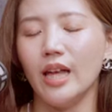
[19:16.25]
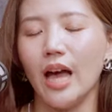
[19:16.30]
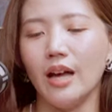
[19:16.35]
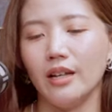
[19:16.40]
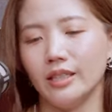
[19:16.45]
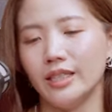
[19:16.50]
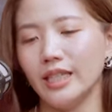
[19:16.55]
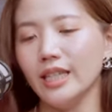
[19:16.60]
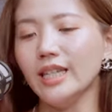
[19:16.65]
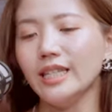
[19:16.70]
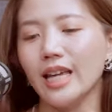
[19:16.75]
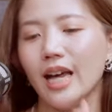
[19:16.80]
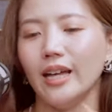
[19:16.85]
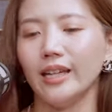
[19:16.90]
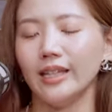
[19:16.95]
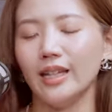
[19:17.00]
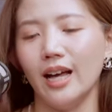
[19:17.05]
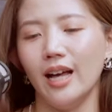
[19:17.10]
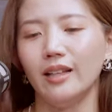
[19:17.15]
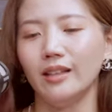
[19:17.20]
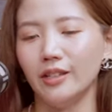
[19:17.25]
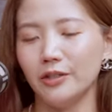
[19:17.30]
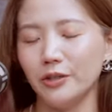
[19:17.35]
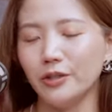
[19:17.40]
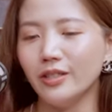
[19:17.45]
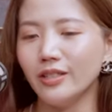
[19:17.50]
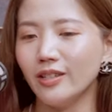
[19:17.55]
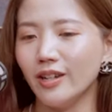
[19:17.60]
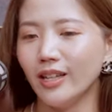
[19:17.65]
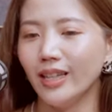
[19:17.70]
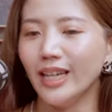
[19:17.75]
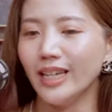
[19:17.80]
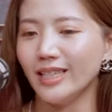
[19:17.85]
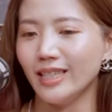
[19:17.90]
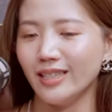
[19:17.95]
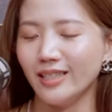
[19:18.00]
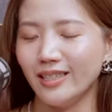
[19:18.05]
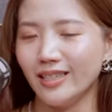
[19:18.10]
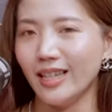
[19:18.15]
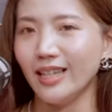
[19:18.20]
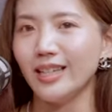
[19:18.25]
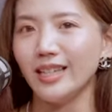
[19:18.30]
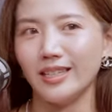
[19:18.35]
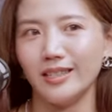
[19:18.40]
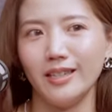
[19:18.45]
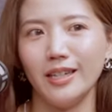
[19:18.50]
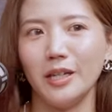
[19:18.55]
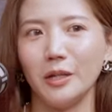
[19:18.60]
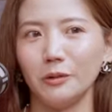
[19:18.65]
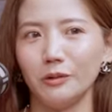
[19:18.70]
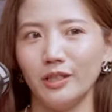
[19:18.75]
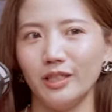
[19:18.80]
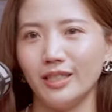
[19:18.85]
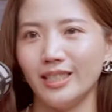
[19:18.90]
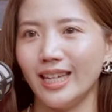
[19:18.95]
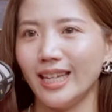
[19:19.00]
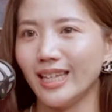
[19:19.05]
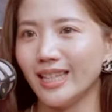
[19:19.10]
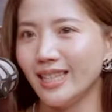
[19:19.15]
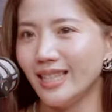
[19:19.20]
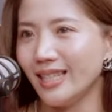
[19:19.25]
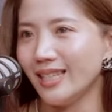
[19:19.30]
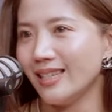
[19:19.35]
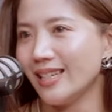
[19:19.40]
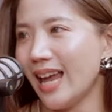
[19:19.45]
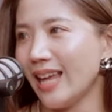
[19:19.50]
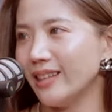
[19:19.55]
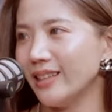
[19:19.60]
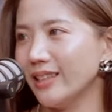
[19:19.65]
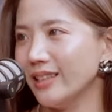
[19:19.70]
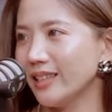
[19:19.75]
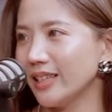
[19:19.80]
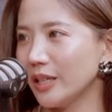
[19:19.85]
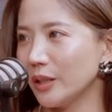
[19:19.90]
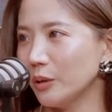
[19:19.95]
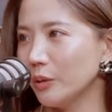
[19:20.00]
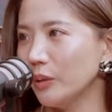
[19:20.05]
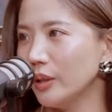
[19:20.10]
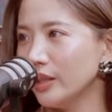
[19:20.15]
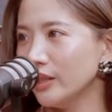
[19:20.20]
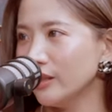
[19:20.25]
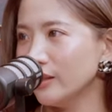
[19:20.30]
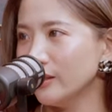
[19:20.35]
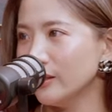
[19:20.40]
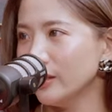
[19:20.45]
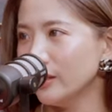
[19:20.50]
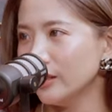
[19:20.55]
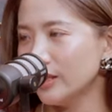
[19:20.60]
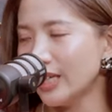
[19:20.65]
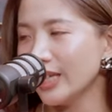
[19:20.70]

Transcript: 好，先讲一个好了，就是人类其实身体是留着亲自然的理论的。